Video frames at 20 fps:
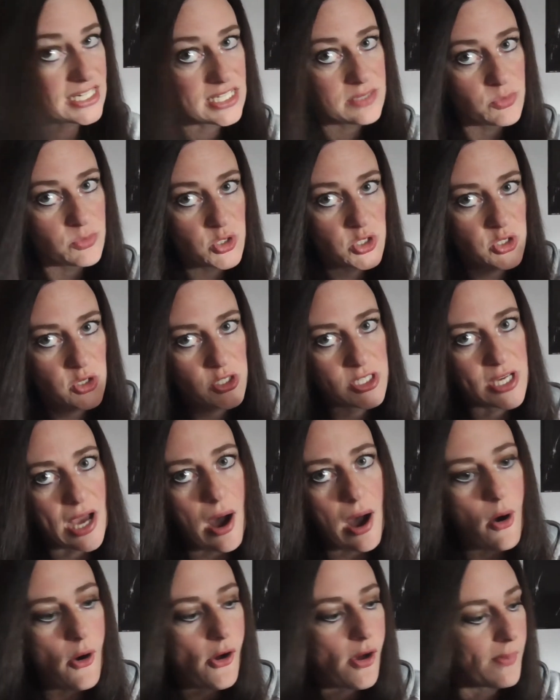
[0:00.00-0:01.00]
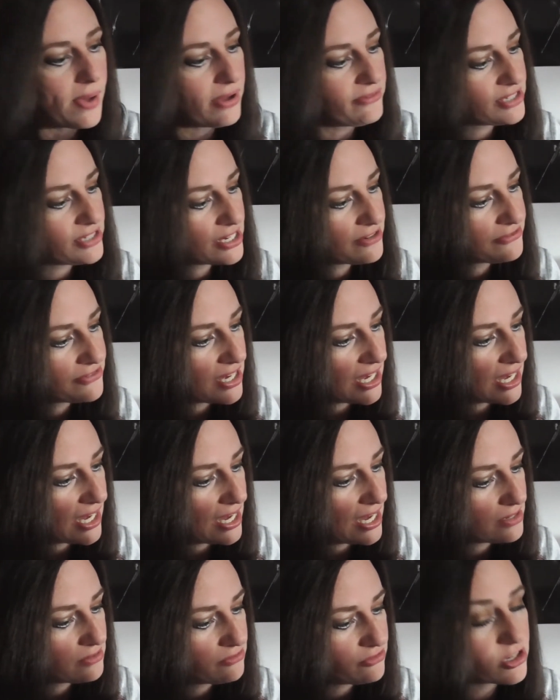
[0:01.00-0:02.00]
das muss ich euch ja auch immer wieder
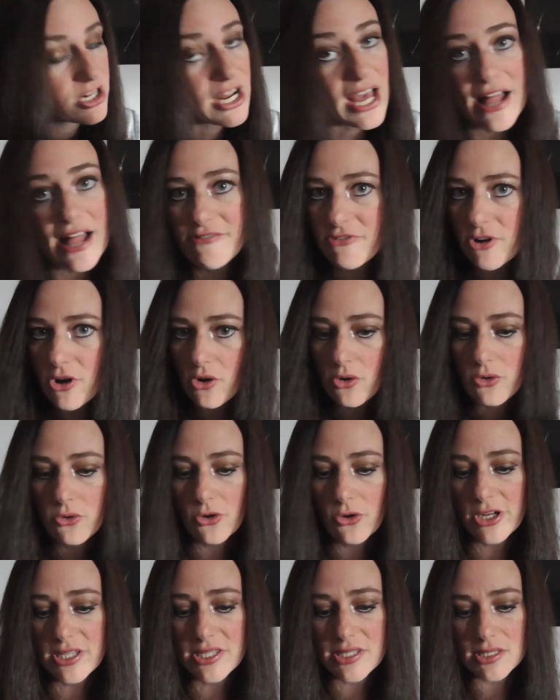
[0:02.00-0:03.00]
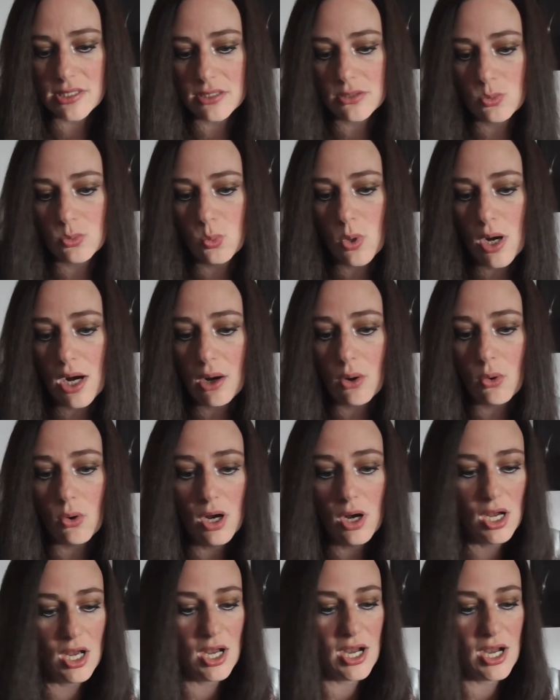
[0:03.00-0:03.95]
verraten, von 11,90 Euro. Wow.